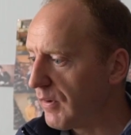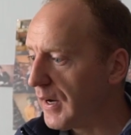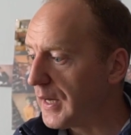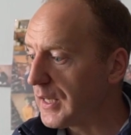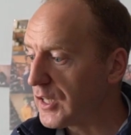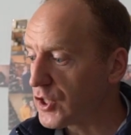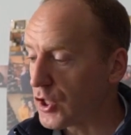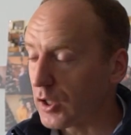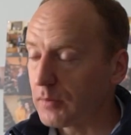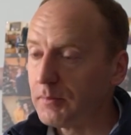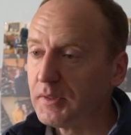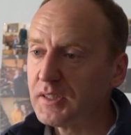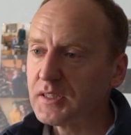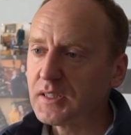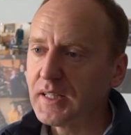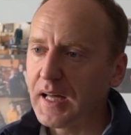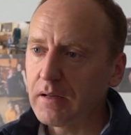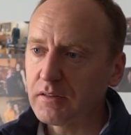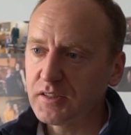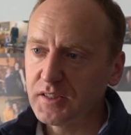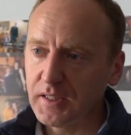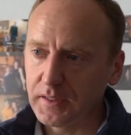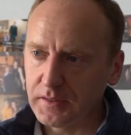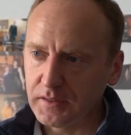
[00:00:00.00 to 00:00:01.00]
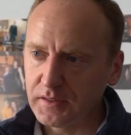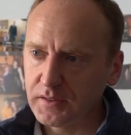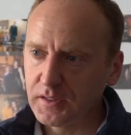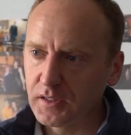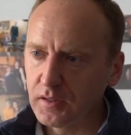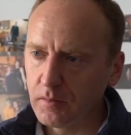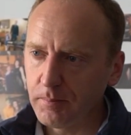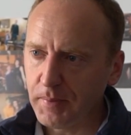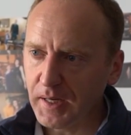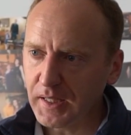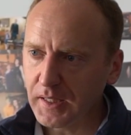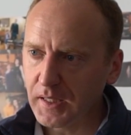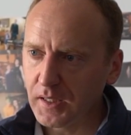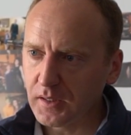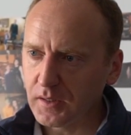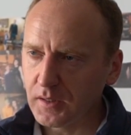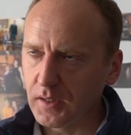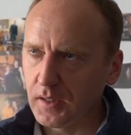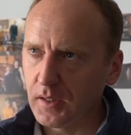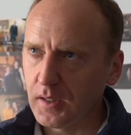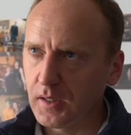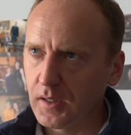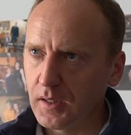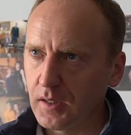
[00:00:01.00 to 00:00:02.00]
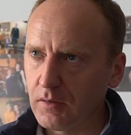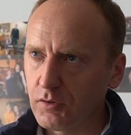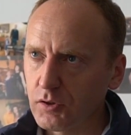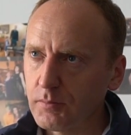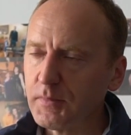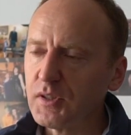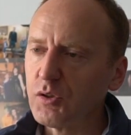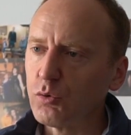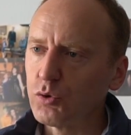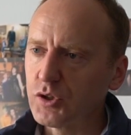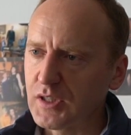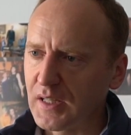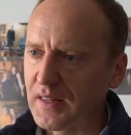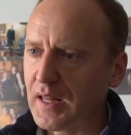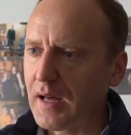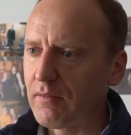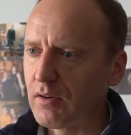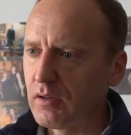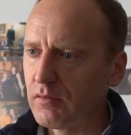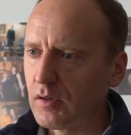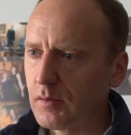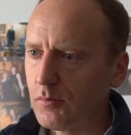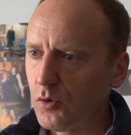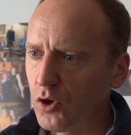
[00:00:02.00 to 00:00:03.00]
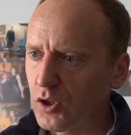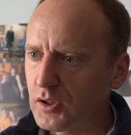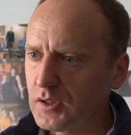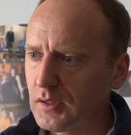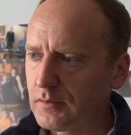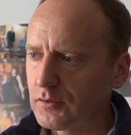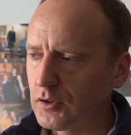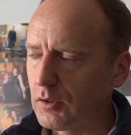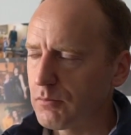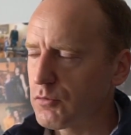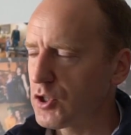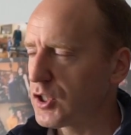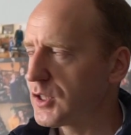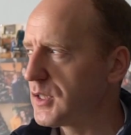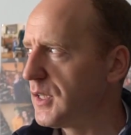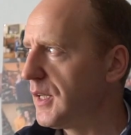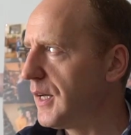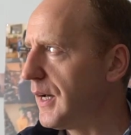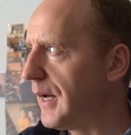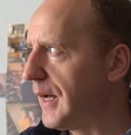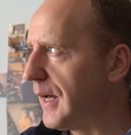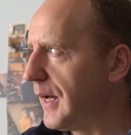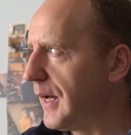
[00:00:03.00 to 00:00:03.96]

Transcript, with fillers: воришек. Мы ставим, кстати, с теплопакета. Э, вот мы устанавливаем окна в том числе,